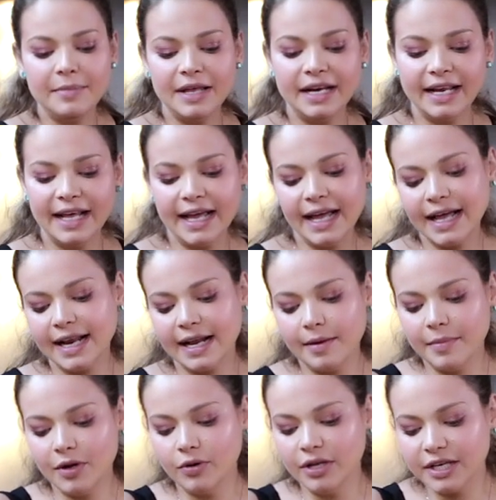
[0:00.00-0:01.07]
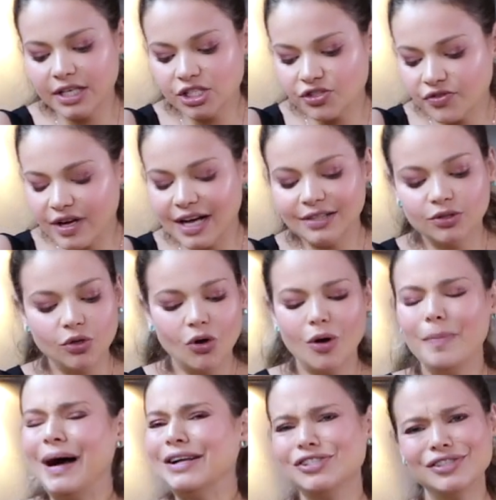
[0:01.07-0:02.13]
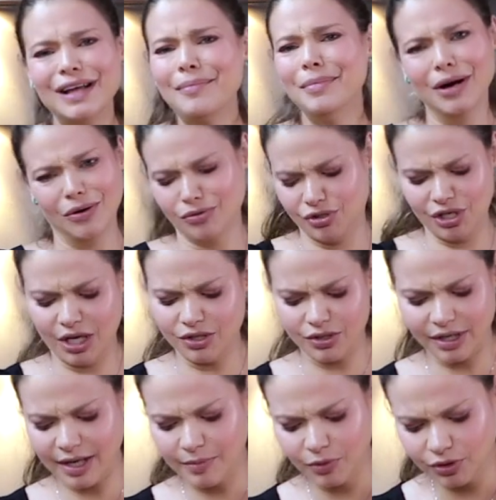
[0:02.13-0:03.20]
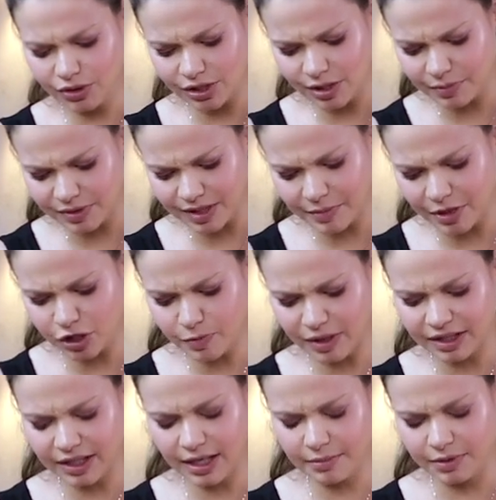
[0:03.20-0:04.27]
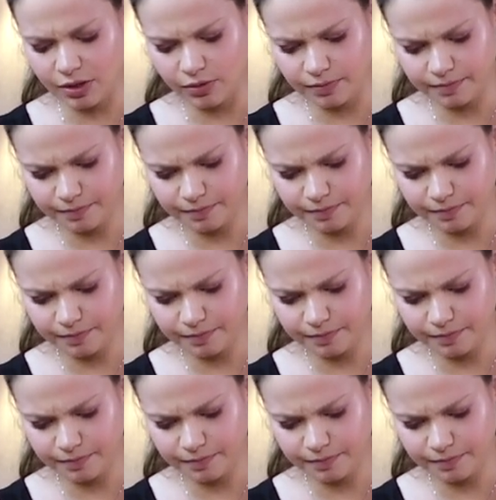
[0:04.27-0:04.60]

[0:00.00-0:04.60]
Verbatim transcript: Milena, meu liquidificador, bate na mão, gente. Isso aqui é muito simples também de bater na mão.